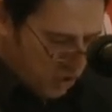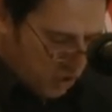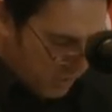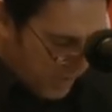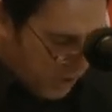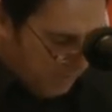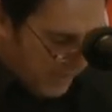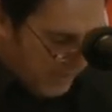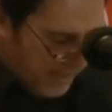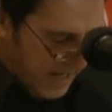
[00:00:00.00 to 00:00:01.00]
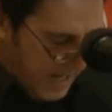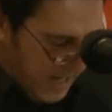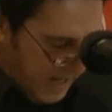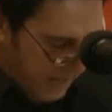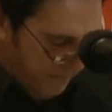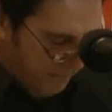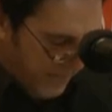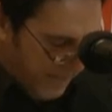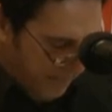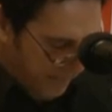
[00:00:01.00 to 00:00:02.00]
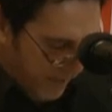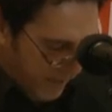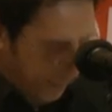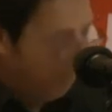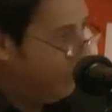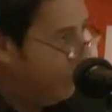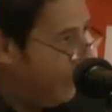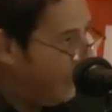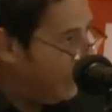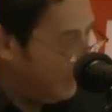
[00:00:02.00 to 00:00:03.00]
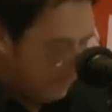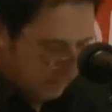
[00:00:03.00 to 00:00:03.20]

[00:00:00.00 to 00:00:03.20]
chômage partiel payé par les fonds publics,